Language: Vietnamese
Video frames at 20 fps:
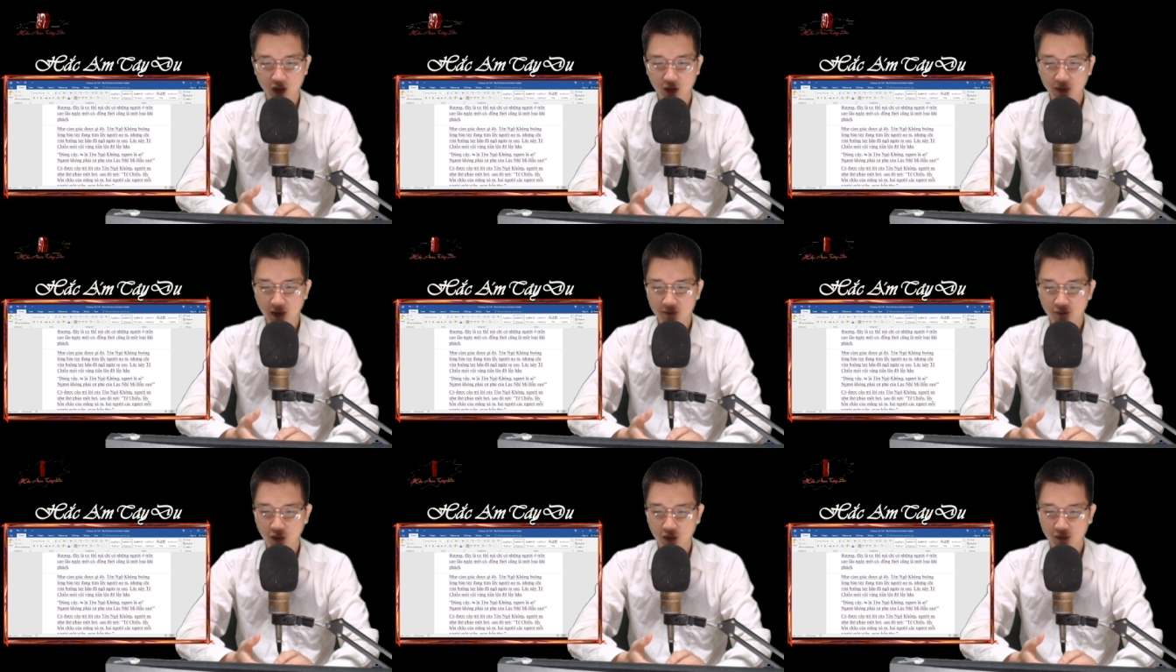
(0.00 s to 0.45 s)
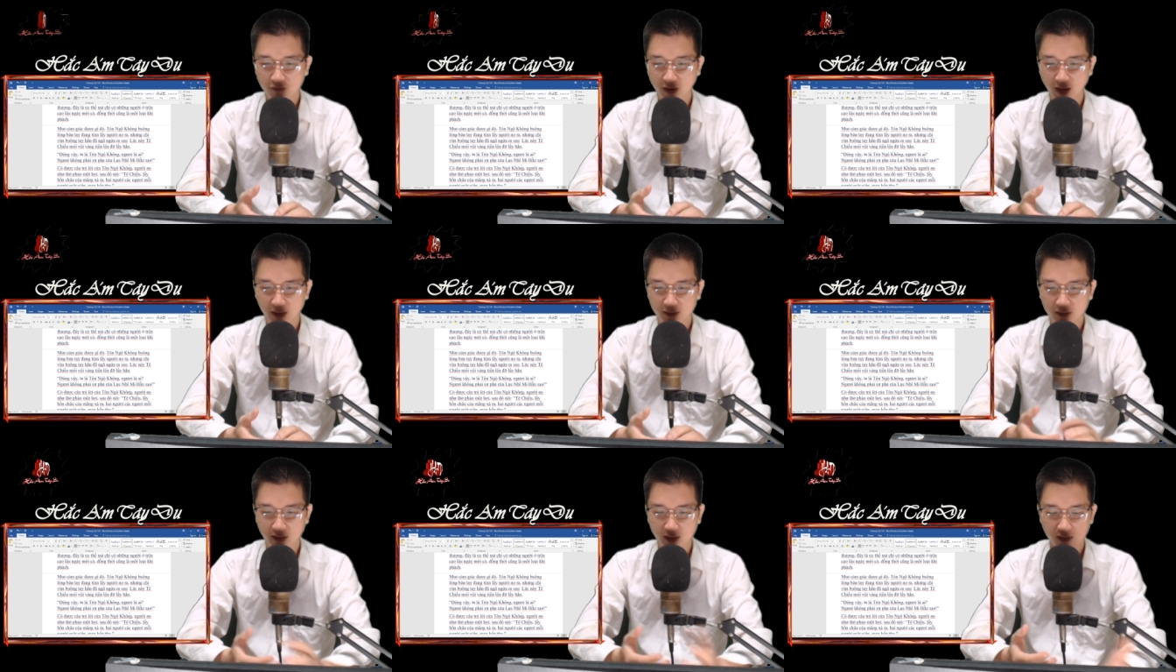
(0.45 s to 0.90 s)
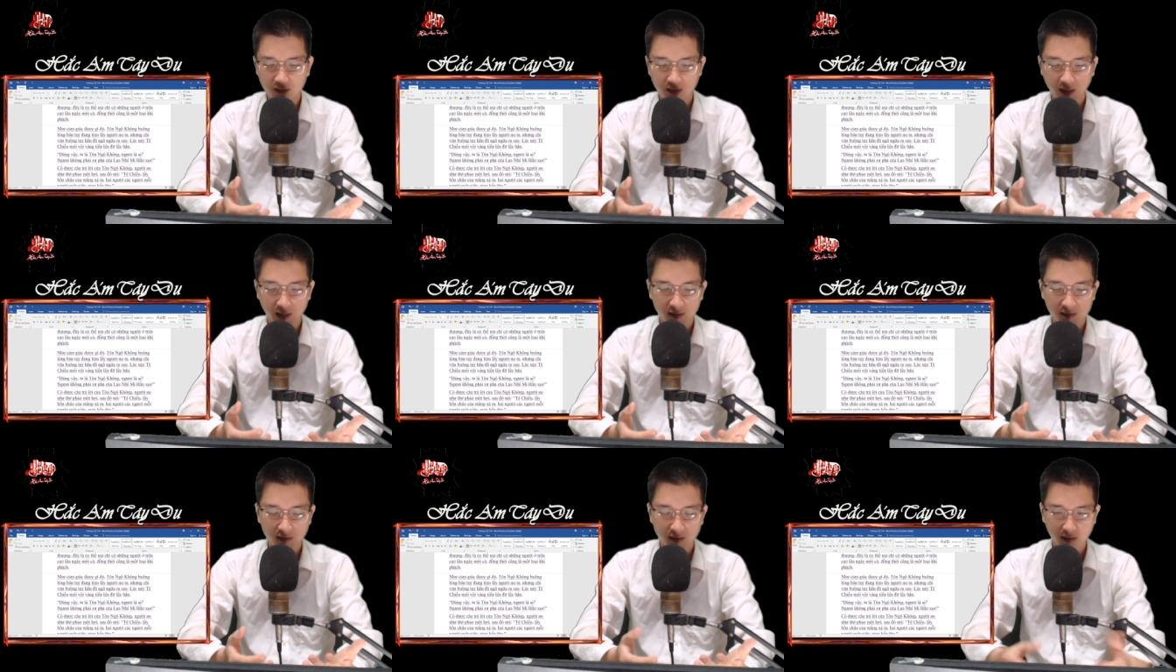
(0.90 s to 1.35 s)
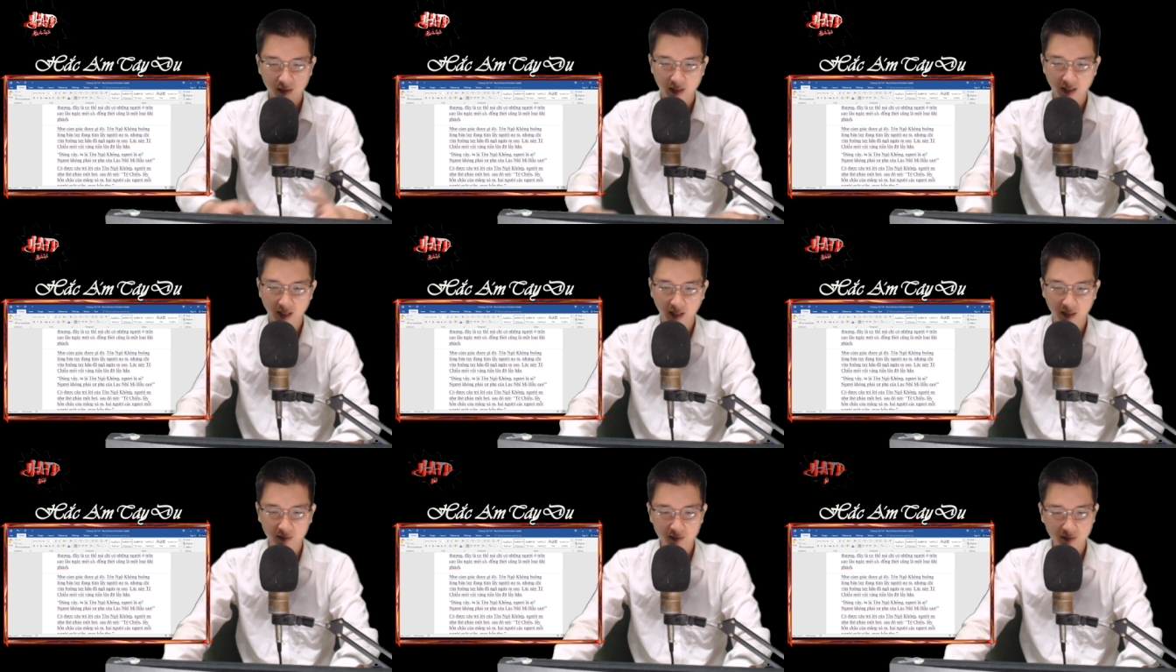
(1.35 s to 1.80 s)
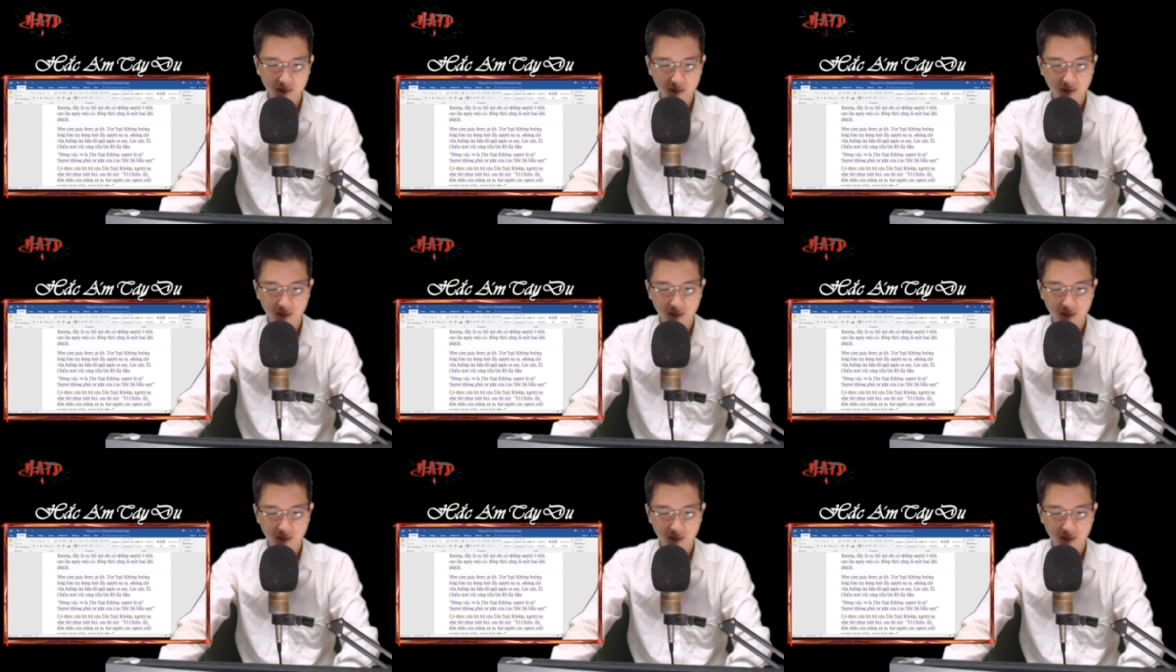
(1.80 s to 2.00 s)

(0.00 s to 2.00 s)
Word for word: mới vội vàng tiến lên đỡ lấy hắn